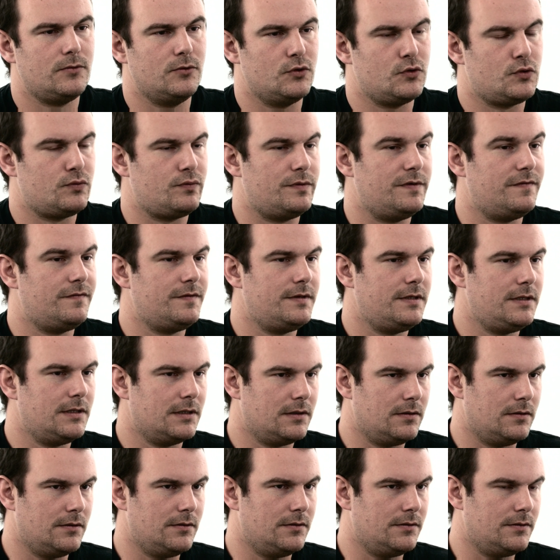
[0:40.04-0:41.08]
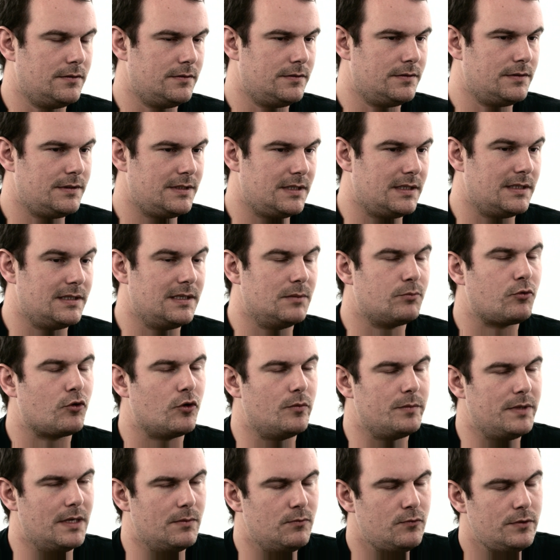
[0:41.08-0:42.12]
le, suivi euh, des,
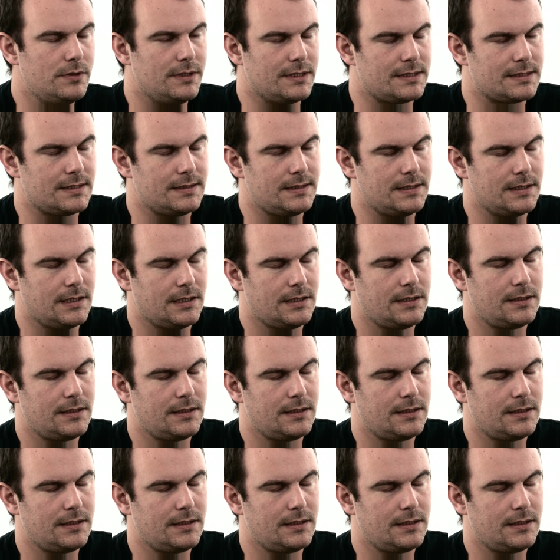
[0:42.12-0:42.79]
premiers moules, etc.